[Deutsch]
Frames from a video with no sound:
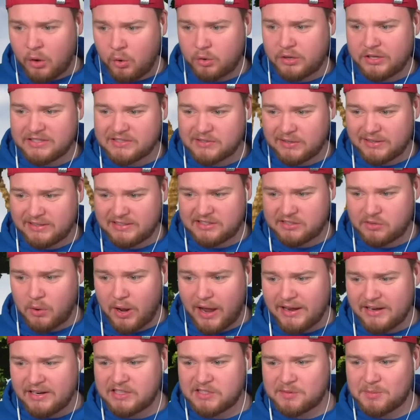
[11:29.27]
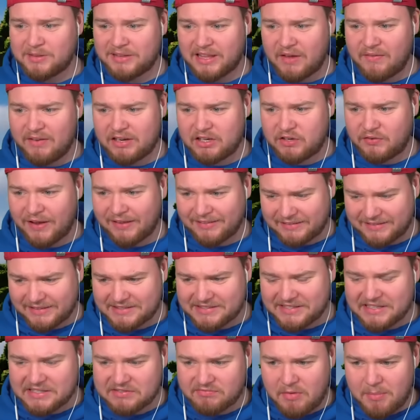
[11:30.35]
Okay, solange es nur eine ist, mit der der werde ich fertig.
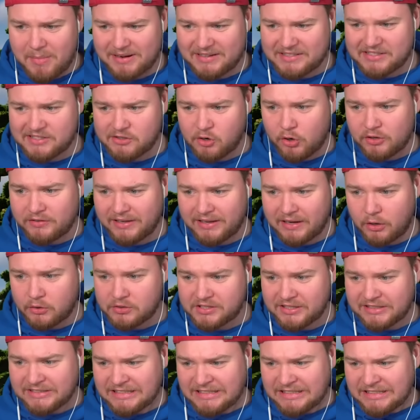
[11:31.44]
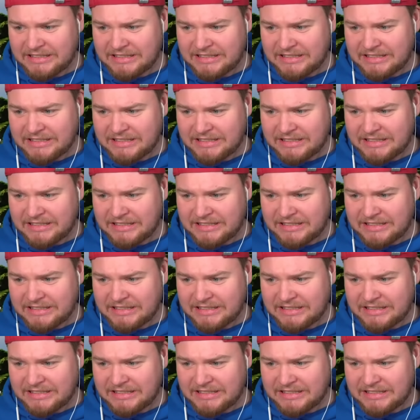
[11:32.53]
Jetzt testen wir mal dieses neue Ding aus.